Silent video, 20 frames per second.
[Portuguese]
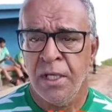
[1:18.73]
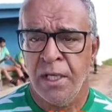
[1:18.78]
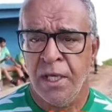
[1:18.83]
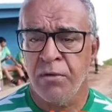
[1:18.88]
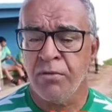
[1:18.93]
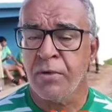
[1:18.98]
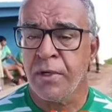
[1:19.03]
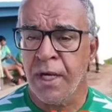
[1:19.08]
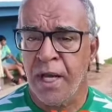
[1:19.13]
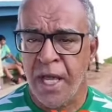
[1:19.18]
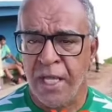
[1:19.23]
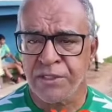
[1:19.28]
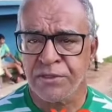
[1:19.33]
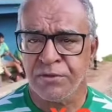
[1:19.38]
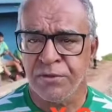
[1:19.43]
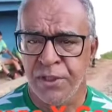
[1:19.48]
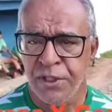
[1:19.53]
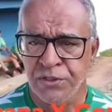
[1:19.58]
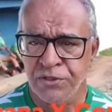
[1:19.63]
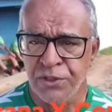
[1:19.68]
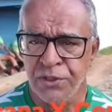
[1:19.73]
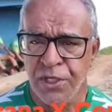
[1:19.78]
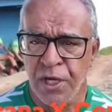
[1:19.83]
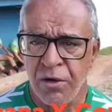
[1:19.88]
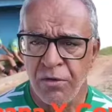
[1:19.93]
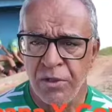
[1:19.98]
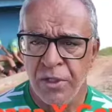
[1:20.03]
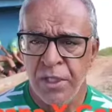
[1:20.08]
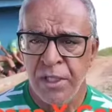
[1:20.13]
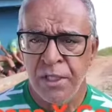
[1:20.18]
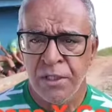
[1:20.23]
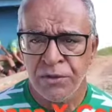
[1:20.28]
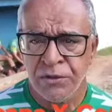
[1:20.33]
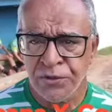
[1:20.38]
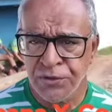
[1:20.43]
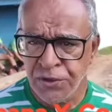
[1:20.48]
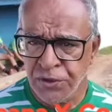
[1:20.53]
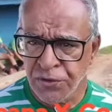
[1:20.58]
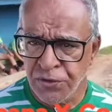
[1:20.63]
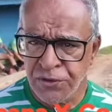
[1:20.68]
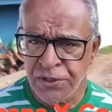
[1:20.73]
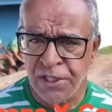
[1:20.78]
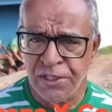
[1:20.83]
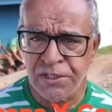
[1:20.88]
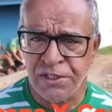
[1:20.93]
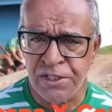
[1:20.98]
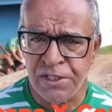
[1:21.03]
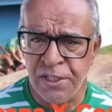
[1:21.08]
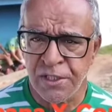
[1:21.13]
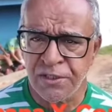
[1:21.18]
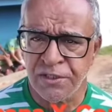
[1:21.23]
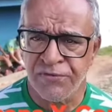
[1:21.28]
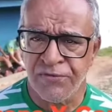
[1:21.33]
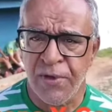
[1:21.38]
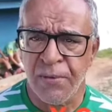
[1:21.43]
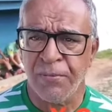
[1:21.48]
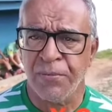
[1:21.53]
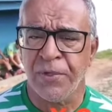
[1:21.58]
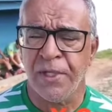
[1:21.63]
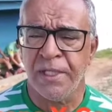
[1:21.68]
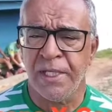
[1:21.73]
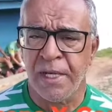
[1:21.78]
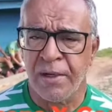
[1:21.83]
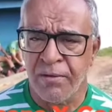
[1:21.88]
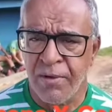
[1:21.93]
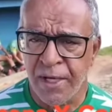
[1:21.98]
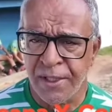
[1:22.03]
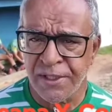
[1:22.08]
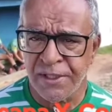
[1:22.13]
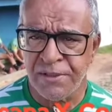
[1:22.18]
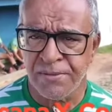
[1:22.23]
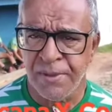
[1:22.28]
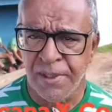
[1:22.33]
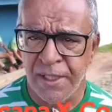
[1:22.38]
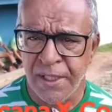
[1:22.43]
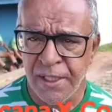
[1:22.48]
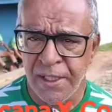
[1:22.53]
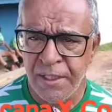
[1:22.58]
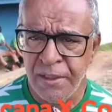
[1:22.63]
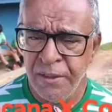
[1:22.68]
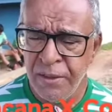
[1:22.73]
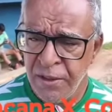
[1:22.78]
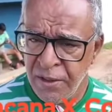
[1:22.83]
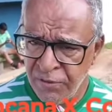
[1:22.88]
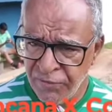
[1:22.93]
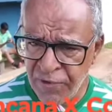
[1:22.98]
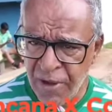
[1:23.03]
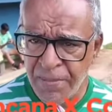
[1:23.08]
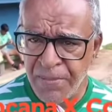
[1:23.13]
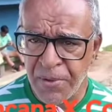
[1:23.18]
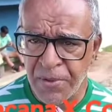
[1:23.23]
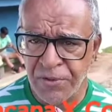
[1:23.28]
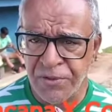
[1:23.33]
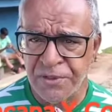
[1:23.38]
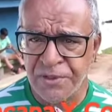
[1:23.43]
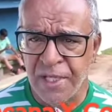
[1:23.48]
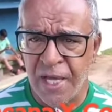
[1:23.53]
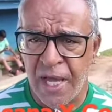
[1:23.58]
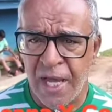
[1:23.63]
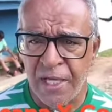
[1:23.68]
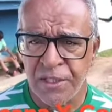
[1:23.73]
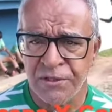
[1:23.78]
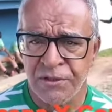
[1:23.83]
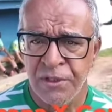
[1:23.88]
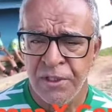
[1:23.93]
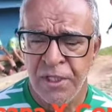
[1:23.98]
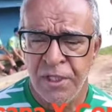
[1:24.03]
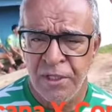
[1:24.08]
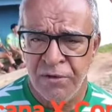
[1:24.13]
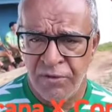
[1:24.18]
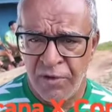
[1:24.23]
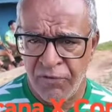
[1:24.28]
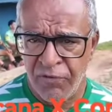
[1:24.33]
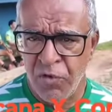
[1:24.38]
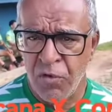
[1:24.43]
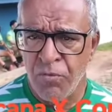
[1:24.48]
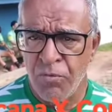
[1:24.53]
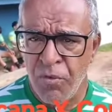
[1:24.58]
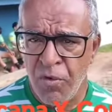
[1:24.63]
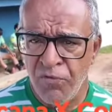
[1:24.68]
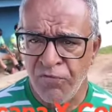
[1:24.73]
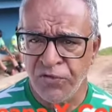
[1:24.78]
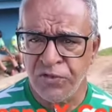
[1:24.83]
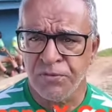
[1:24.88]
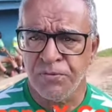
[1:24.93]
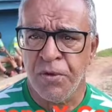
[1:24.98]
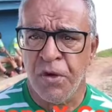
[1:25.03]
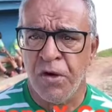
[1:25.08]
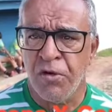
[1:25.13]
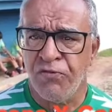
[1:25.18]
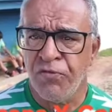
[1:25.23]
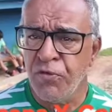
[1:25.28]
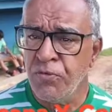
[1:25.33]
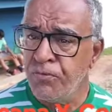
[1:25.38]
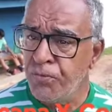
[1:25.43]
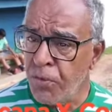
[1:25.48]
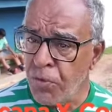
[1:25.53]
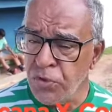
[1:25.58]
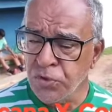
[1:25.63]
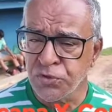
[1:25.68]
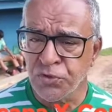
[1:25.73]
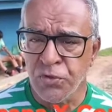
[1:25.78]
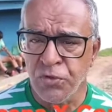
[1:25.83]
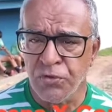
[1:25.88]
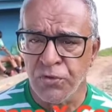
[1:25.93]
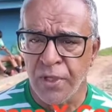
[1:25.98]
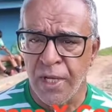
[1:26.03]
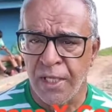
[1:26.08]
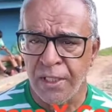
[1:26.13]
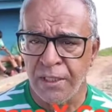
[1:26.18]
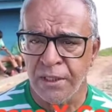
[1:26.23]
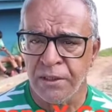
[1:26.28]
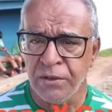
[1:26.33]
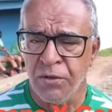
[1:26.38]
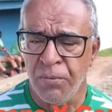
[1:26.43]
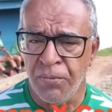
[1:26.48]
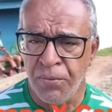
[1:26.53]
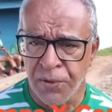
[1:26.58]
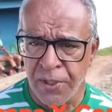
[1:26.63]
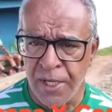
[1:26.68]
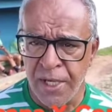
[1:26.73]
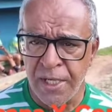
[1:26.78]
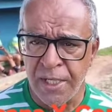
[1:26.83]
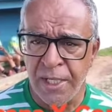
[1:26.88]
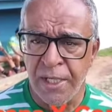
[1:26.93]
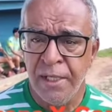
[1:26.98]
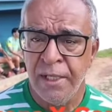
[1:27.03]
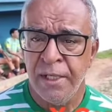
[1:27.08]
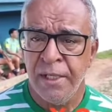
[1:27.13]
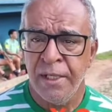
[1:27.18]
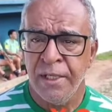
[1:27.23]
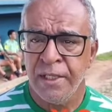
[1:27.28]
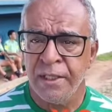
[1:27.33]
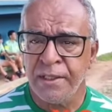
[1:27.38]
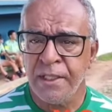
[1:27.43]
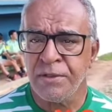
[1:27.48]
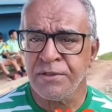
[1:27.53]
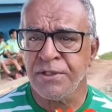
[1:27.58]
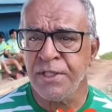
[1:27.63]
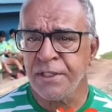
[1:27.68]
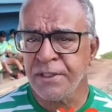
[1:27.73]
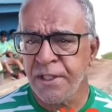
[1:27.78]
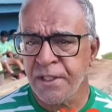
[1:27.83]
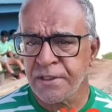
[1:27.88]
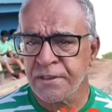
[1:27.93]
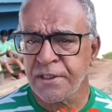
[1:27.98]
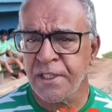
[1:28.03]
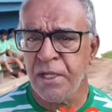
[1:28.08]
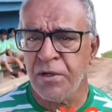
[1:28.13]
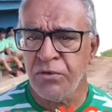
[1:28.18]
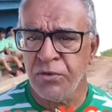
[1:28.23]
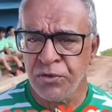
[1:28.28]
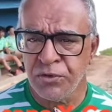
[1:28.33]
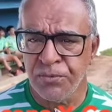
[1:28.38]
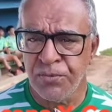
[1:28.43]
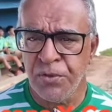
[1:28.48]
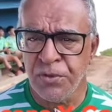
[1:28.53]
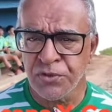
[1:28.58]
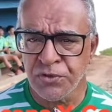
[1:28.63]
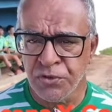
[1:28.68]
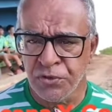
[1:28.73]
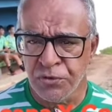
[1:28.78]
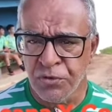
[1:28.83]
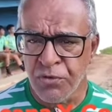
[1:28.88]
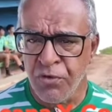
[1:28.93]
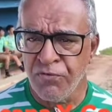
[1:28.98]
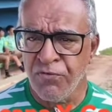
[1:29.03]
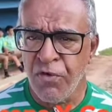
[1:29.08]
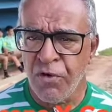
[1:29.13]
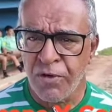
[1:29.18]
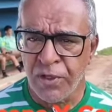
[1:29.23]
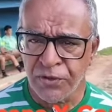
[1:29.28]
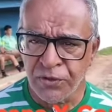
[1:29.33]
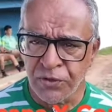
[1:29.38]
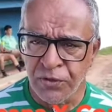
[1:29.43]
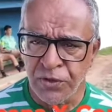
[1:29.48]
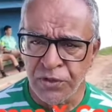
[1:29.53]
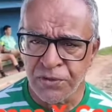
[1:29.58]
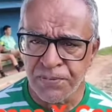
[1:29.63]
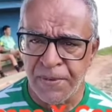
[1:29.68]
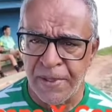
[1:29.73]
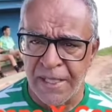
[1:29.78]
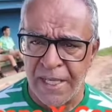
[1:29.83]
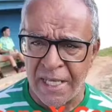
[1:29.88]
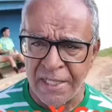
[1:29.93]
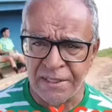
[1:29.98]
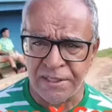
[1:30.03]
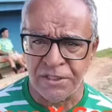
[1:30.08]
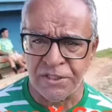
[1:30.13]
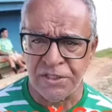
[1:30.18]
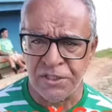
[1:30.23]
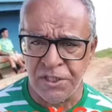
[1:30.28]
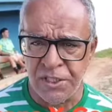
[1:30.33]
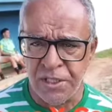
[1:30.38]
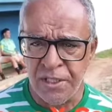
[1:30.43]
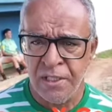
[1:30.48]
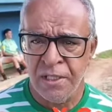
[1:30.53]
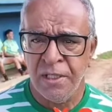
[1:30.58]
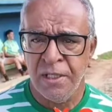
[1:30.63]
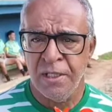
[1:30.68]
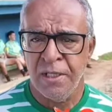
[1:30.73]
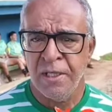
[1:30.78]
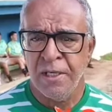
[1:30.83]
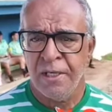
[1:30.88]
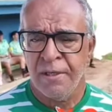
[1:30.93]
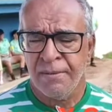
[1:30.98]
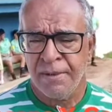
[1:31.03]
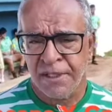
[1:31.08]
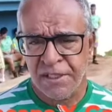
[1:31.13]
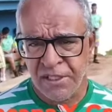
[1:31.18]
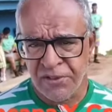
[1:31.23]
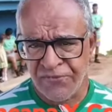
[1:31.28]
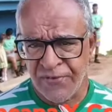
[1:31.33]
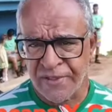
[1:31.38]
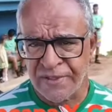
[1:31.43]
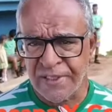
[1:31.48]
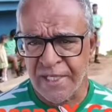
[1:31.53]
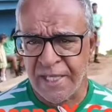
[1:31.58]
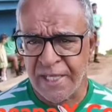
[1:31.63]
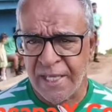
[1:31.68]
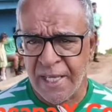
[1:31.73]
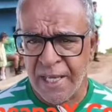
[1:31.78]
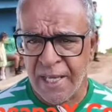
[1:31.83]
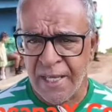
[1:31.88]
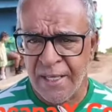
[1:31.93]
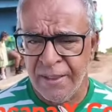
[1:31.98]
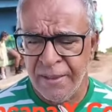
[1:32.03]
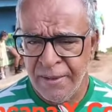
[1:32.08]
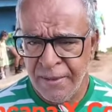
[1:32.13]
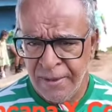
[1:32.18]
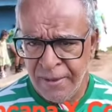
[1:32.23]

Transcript: é um clássico regional. torcedor de Restinga que estiver por aí na quarta de manhã, Vá para o estádio, vai ver um bom futebol, foi um bom jogo lá em Nopuranga e tenho certeza que será um outro bom jogo. Convoco a todos para ir lá assistir, para a gente fazer aquela,